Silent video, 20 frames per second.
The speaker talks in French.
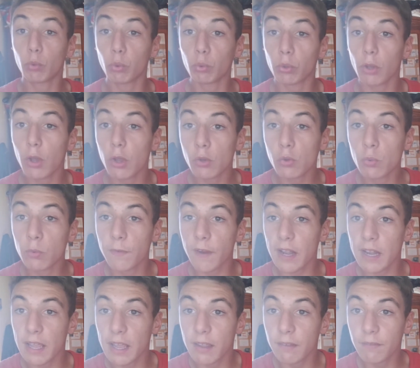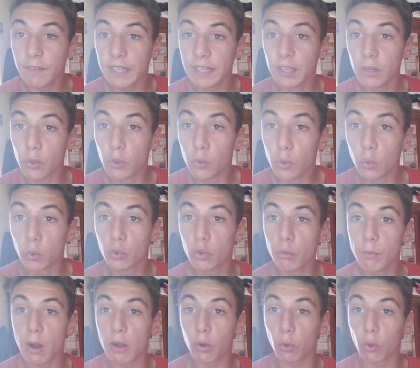toute nouvelle vidéo YouTube.